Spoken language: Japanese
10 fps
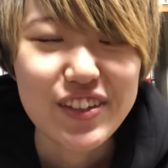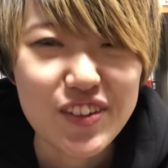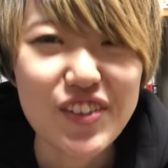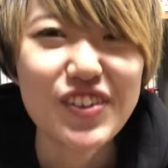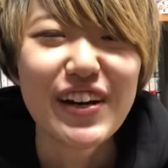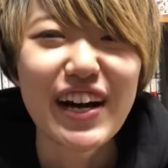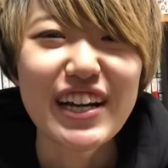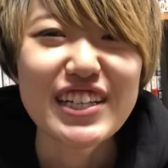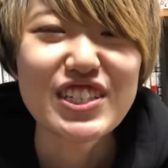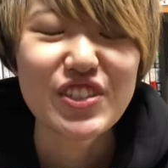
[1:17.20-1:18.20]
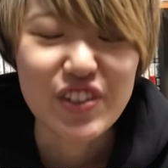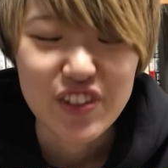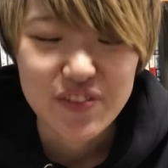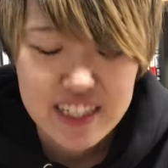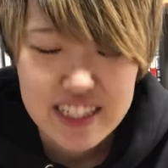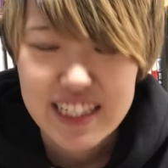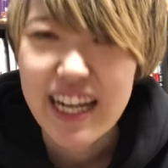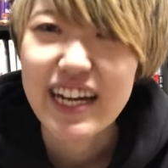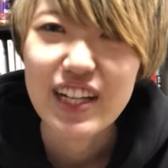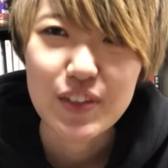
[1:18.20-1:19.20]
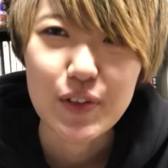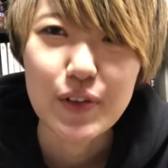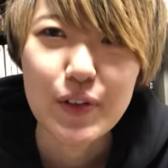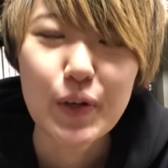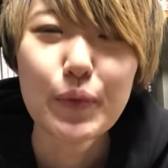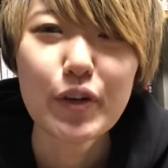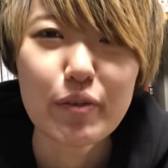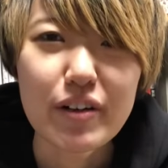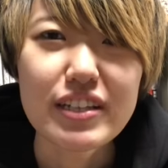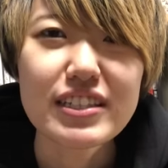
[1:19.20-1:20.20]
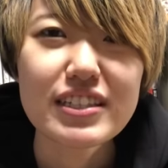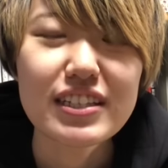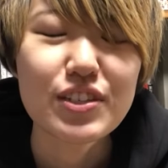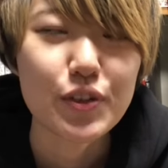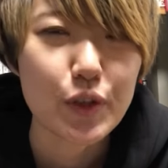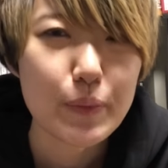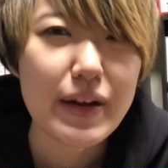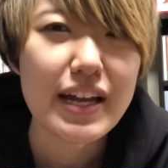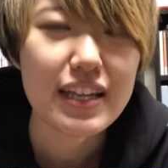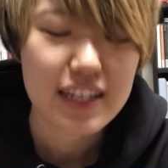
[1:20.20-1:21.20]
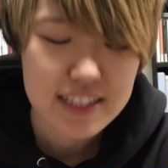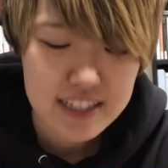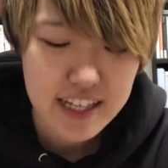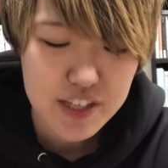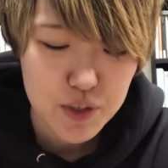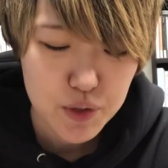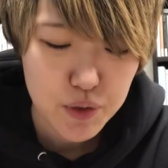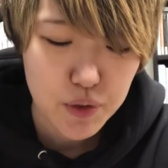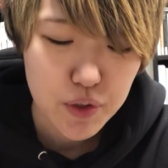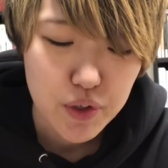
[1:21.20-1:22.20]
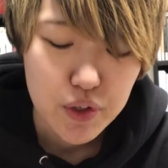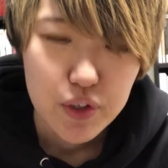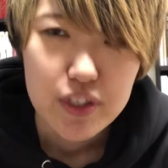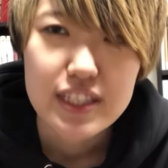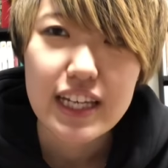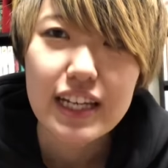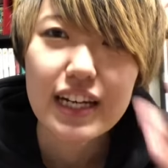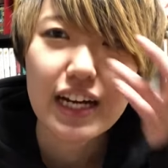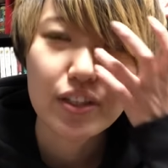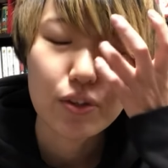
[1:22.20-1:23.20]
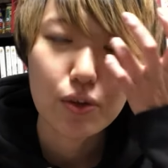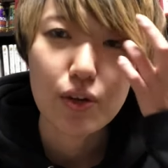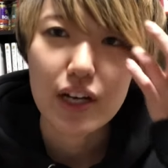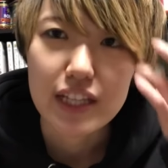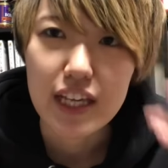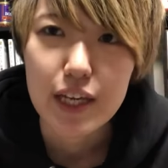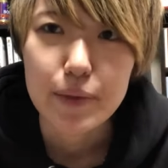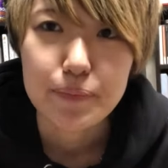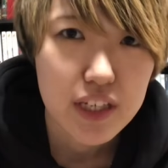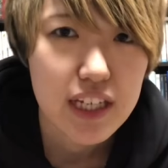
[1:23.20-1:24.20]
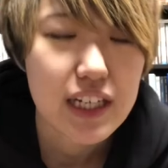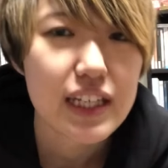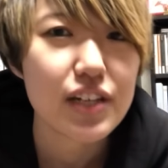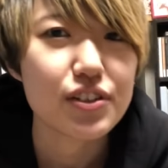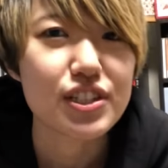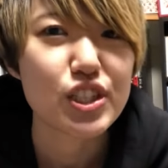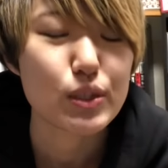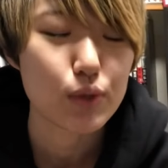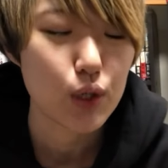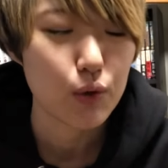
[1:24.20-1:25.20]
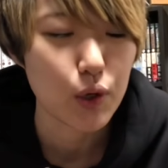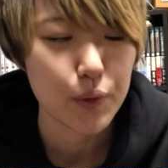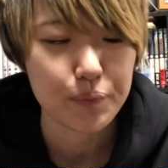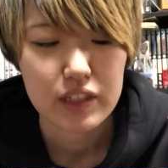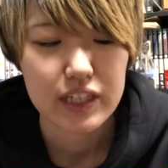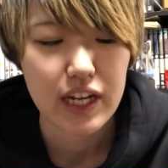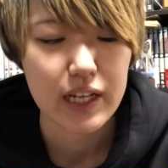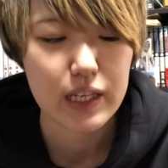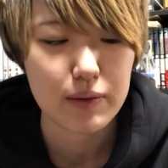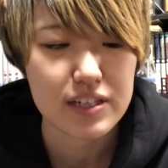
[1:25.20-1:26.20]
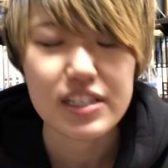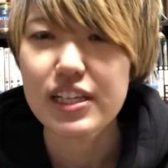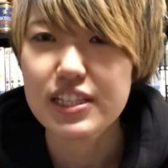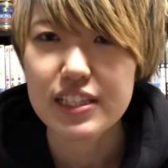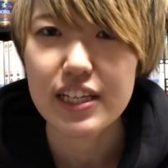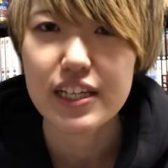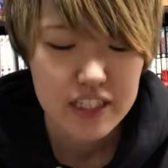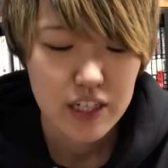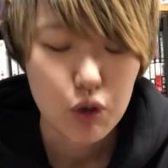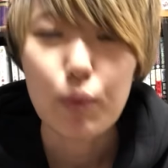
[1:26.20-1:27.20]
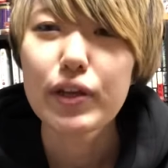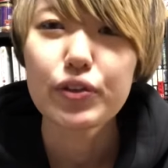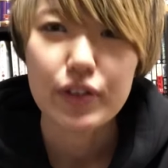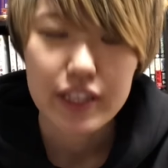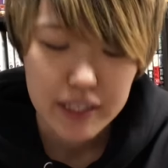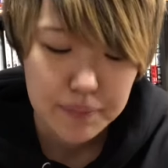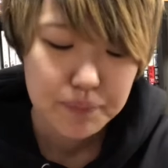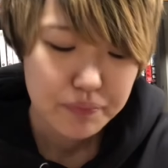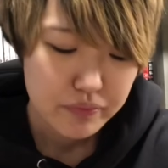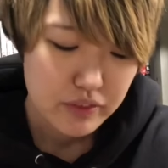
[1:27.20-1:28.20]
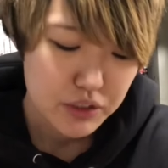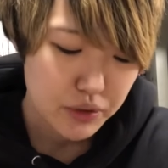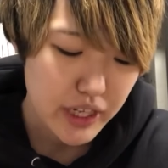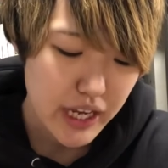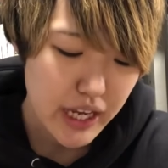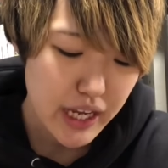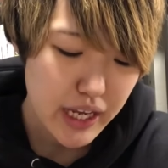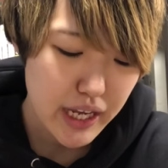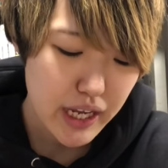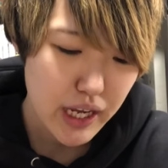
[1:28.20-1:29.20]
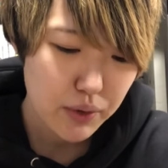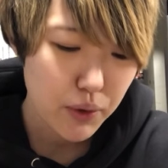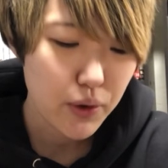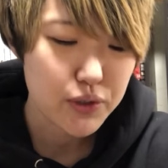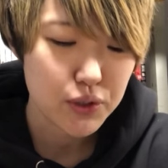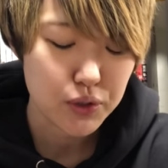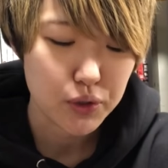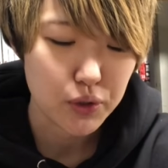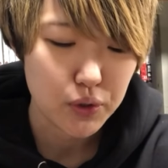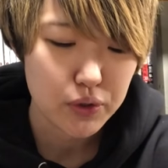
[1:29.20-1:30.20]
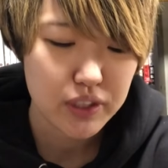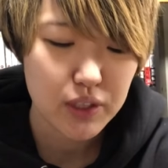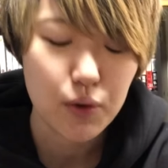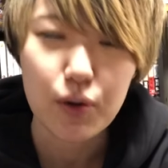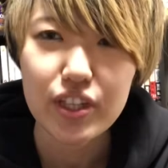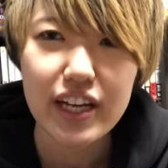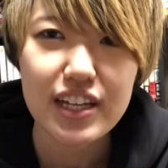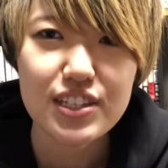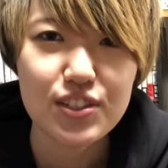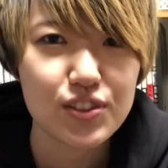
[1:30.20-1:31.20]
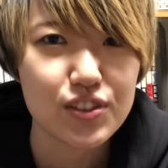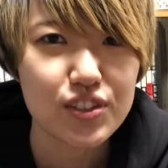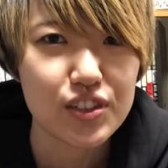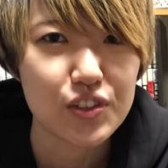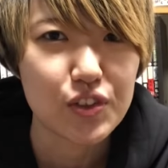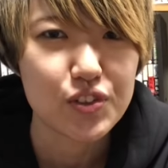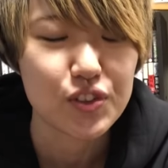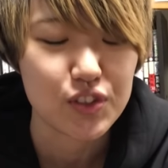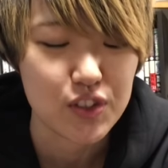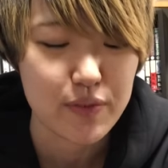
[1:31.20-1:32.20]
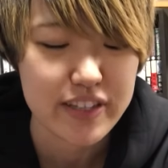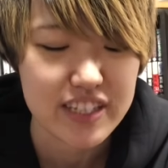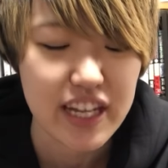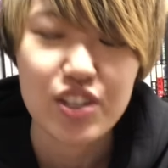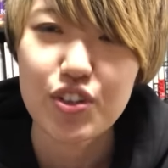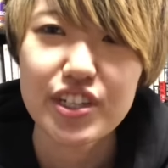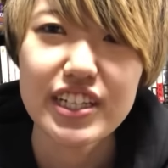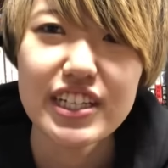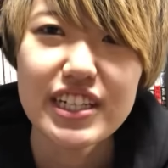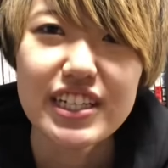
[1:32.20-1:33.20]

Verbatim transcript: の話をしたいなと思いますでその前にですねちょっと前回の動画で気になる質問をいただきましてですねあコメントでねでそれをちょっとにお答えするっていうのをちょっとまず最初に